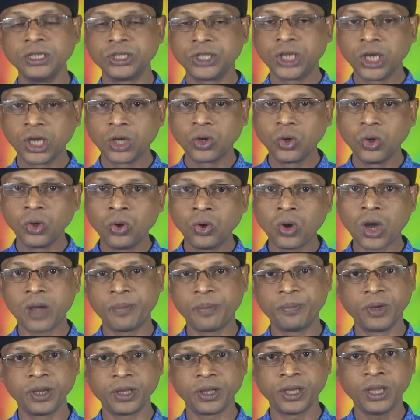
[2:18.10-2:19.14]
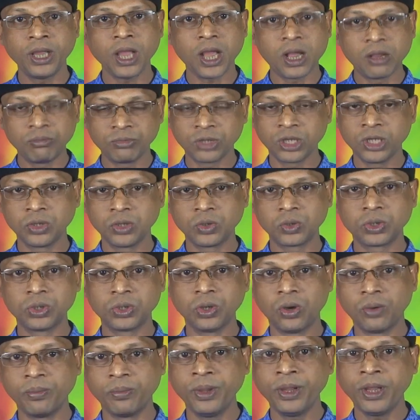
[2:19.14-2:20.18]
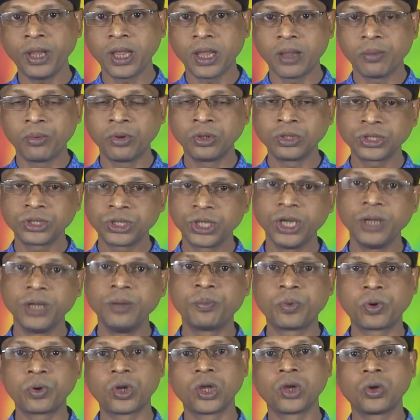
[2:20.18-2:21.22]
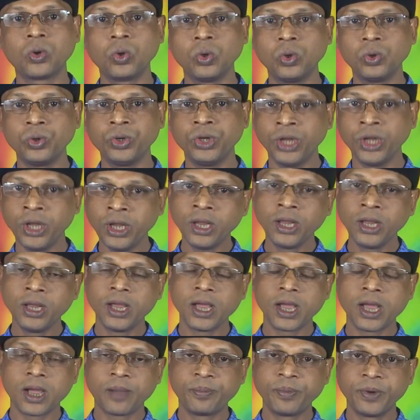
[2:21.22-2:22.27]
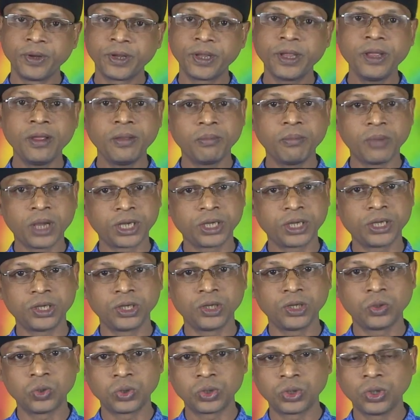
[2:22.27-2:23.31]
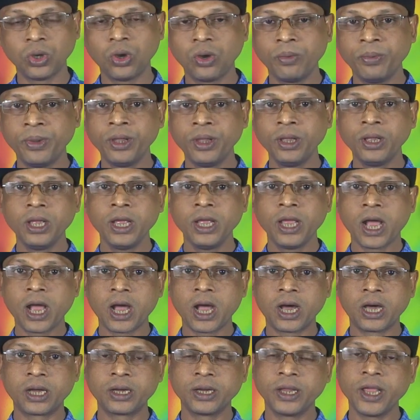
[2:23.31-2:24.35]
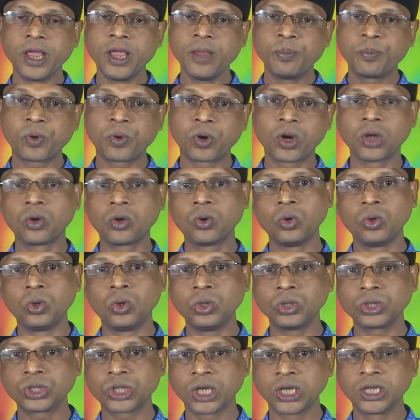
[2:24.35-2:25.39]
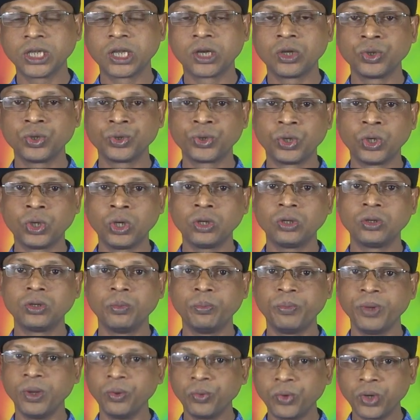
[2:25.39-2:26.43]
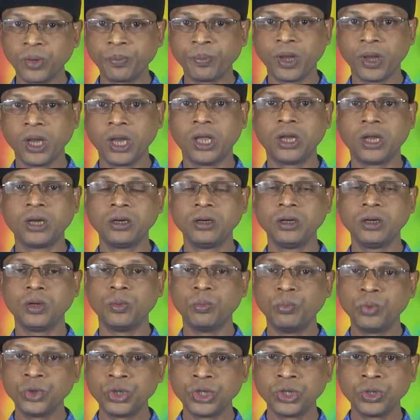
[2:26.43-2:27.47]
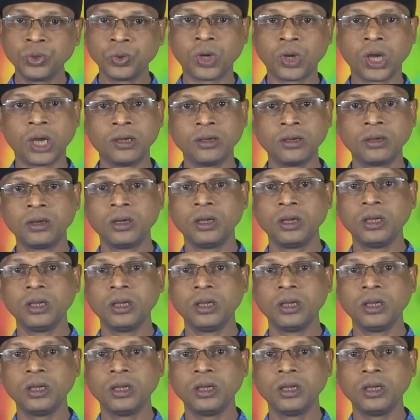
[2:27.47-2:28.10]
সেগুলো আপনাকে আমদানি করতে হবে এবং সেই প্রোডাক্টগুলো নিয়ে আপনাকে মার্কেটিং করতে হবে আর এই প্রোডাক্টগুলো সাধারণত বিউটি পার্লার মুদি দোকান